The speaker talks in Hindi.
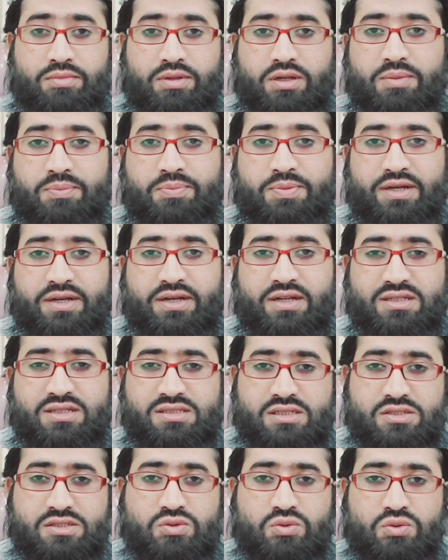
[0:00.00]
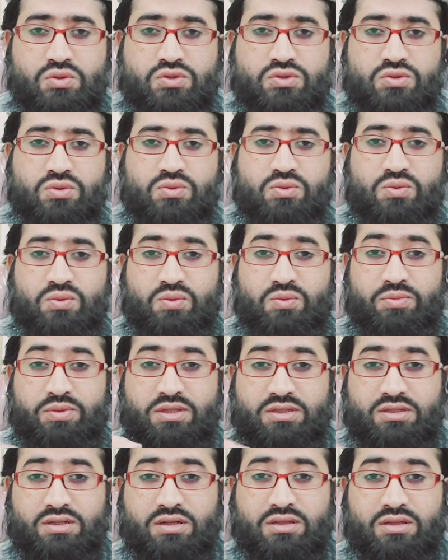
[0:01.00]
मेरे प्यारे अज़ीज़ दोस्तों
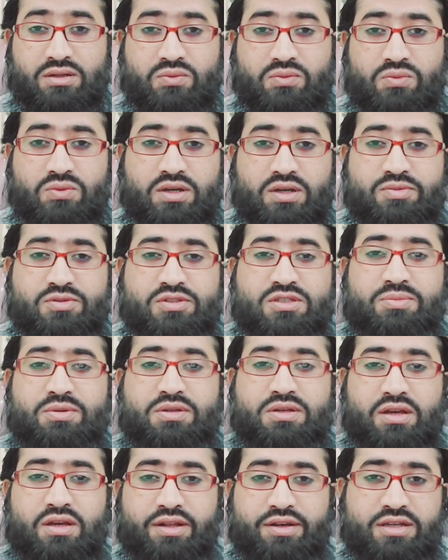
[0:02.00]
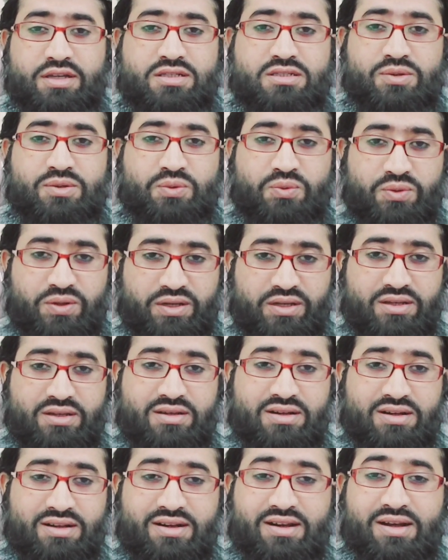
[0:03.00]
उम्मीद करता हूँ कि आप सभी खैरियत से होंगे
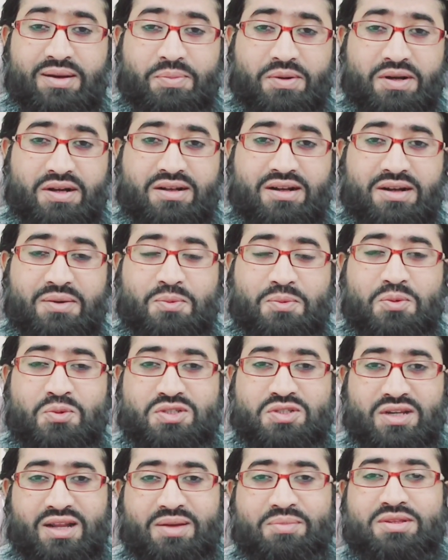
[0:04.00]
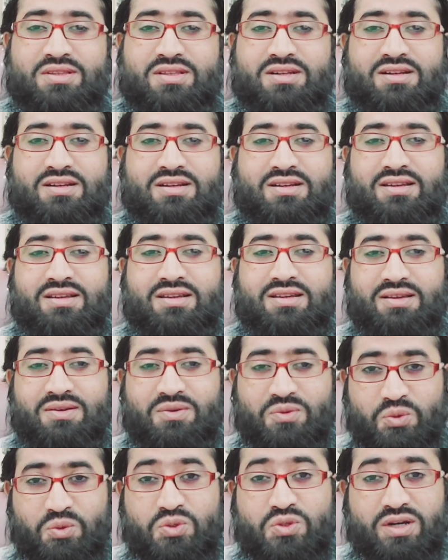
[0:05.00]
अल्लाह पाक आपको सलामत रखे
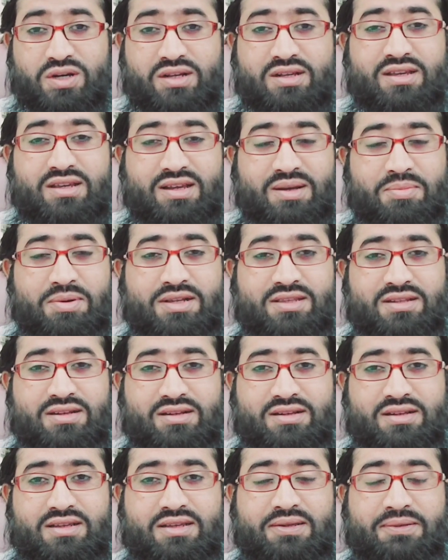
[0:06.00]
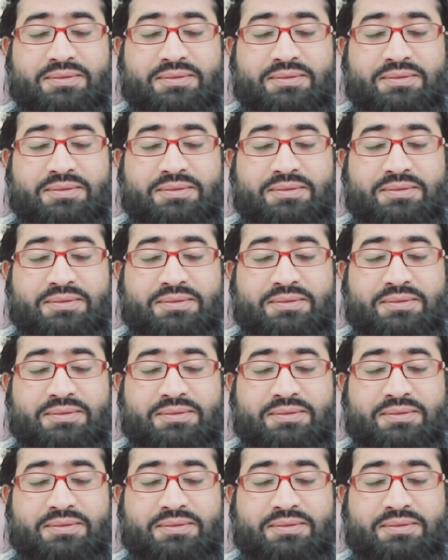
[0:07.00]
खुश रखे आबाद रखे